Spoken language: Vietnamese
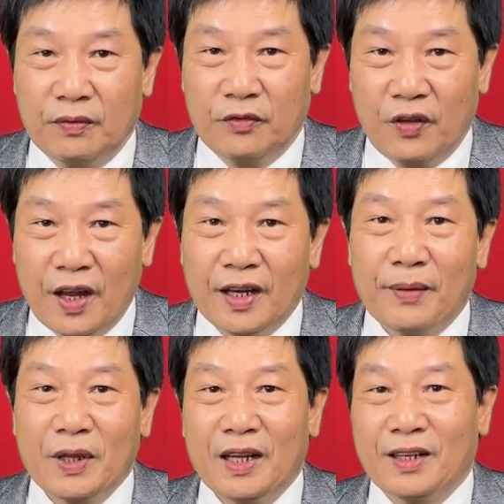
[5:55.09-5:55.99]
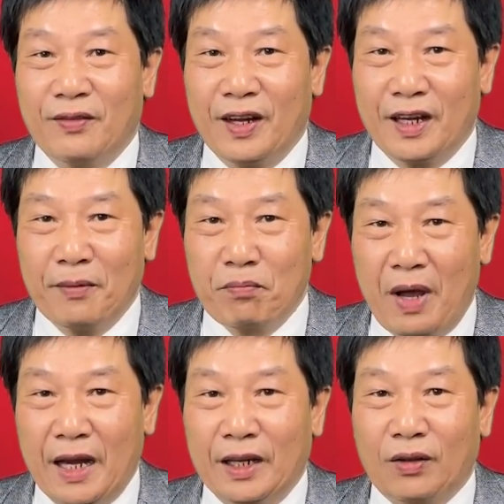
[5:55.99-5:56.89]
về làm gì về để
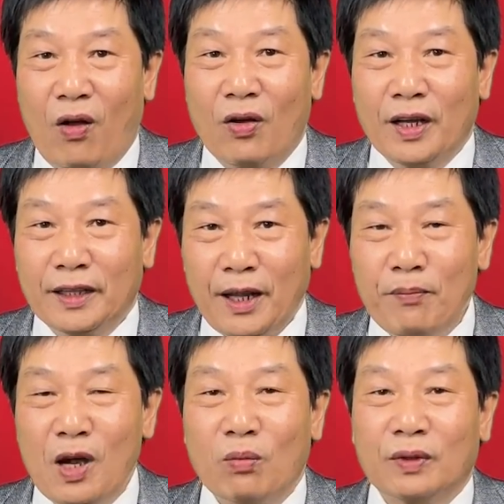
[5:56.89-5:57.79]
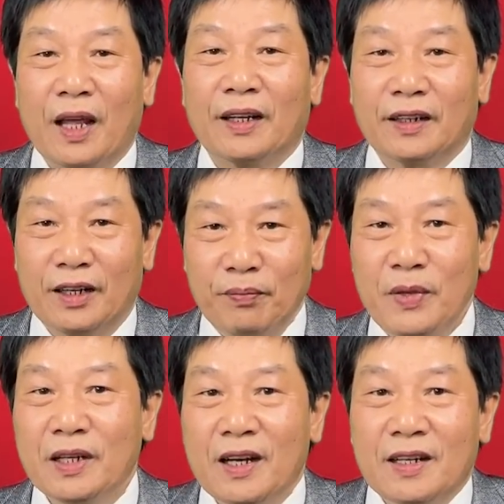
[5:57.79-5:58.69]
bày tỏ cái tấm lòng thành kính
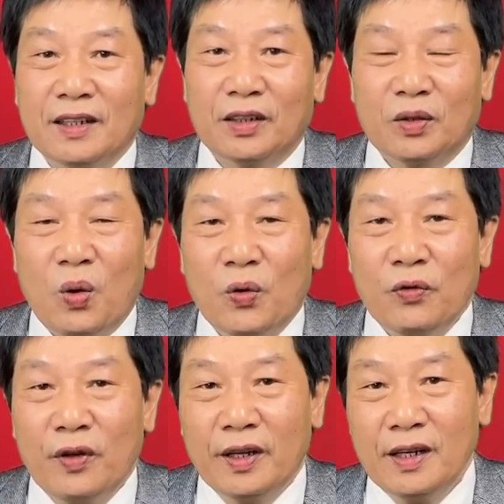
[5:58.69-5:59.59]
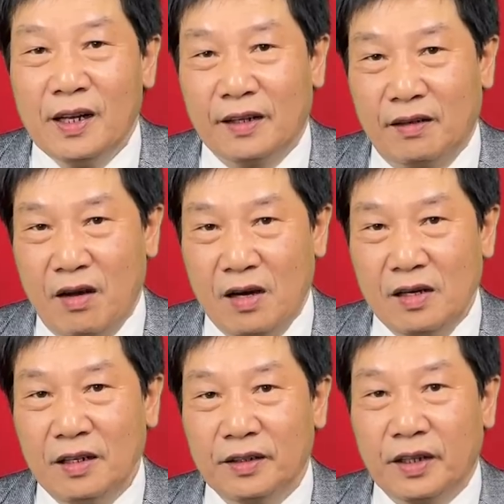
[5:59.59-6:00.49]
biết ơn đối với là
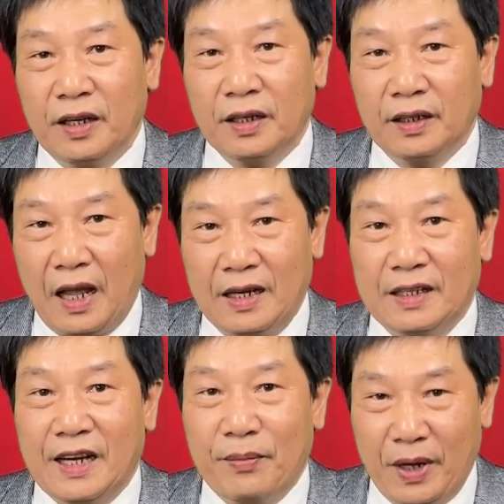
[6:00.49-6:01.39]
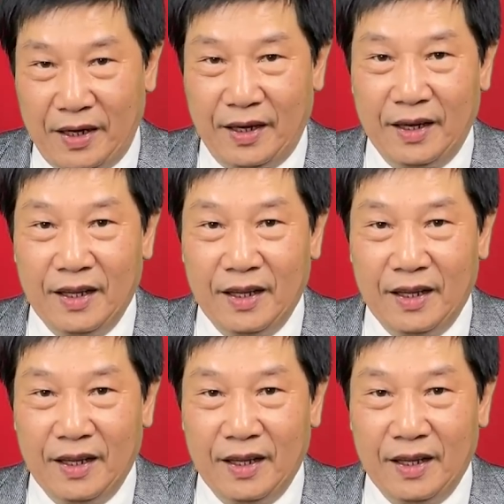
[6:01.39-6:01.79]
đấng sinh thành ra mình